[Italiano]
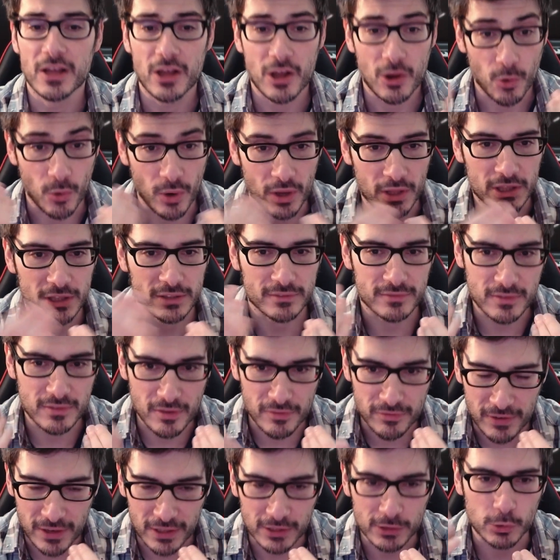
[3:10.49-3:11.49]
quando aveva
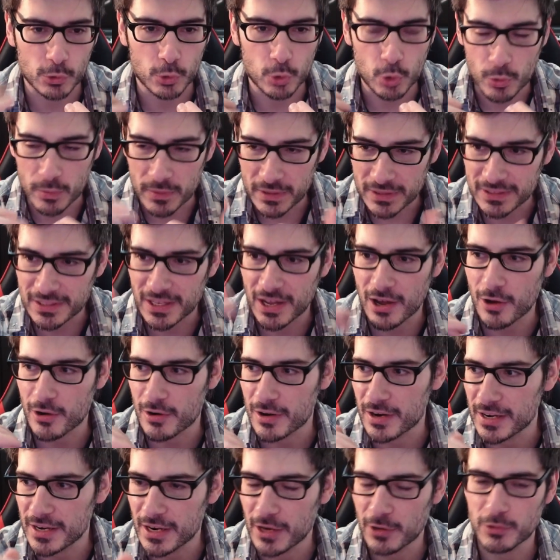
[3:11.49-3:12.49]
fatto il documentario
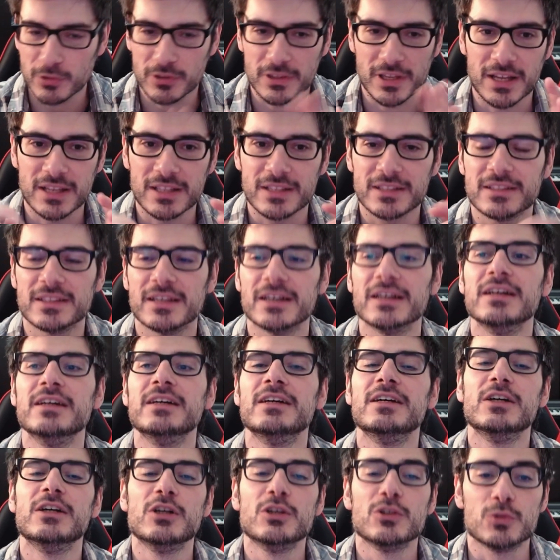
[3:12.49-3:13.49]
negli anni 80
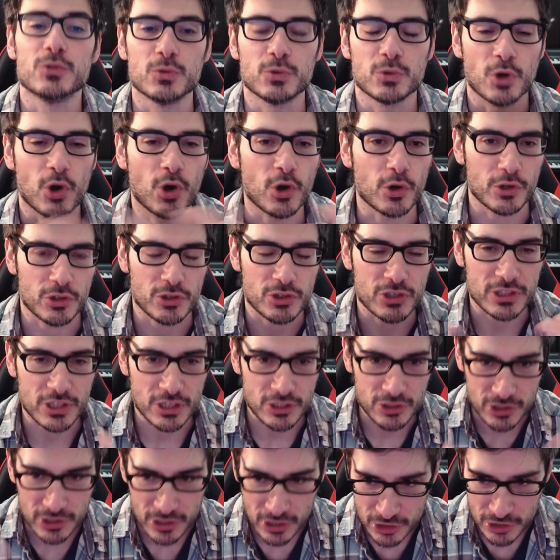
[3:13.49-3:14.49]
su Tokyo, eccetera,
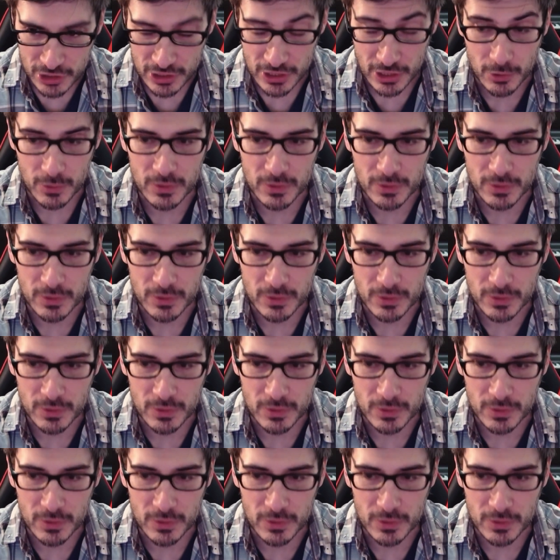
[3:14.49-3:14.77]
eccetera, eccetera.